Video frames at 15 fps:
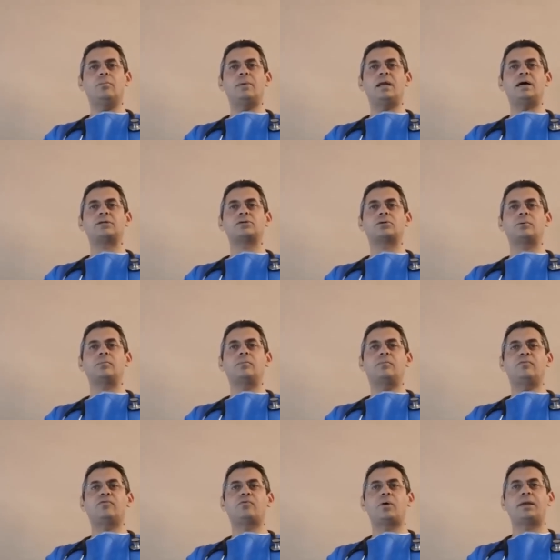au
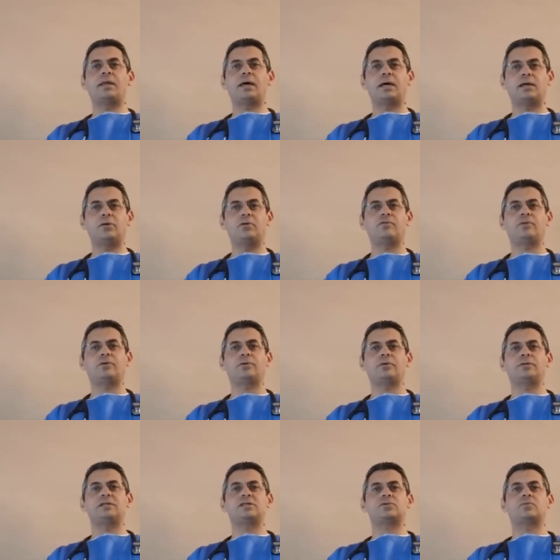mlazom voana le
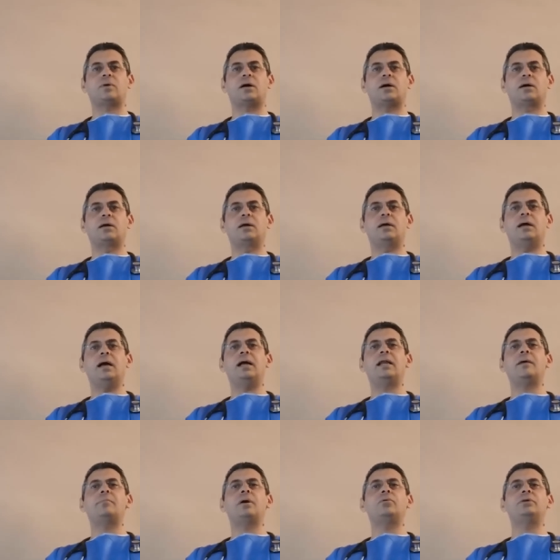vendredi soir,
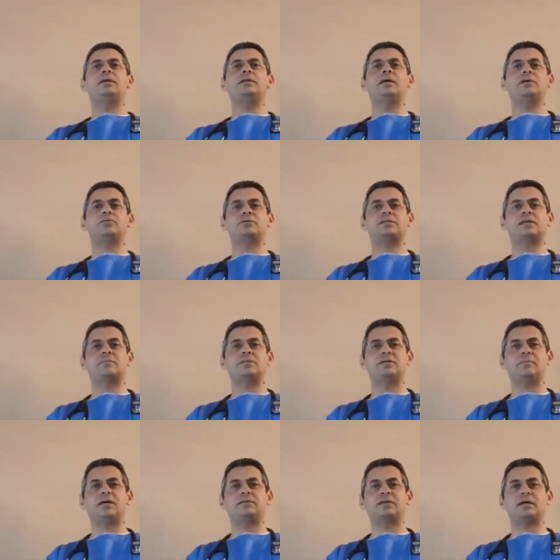à la maoulida du
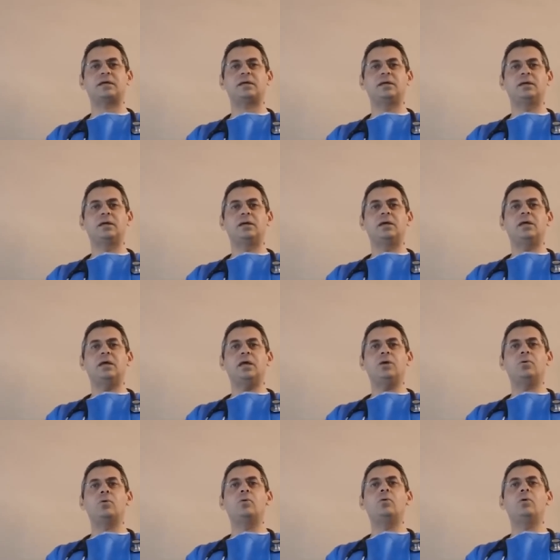samedi matin
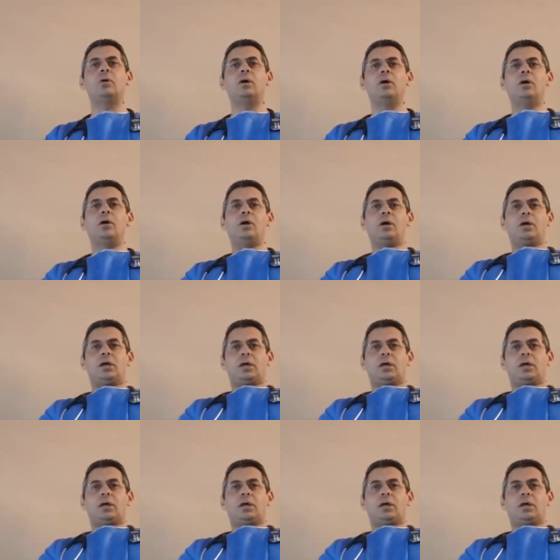et au